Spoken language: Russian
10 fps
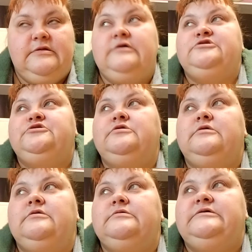Так
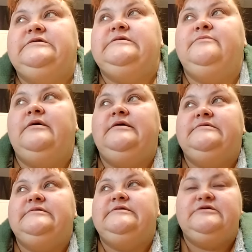что ты сама
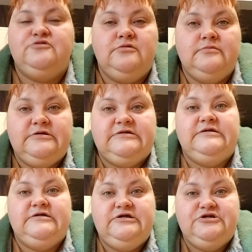за языком не
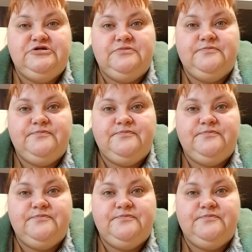следишь,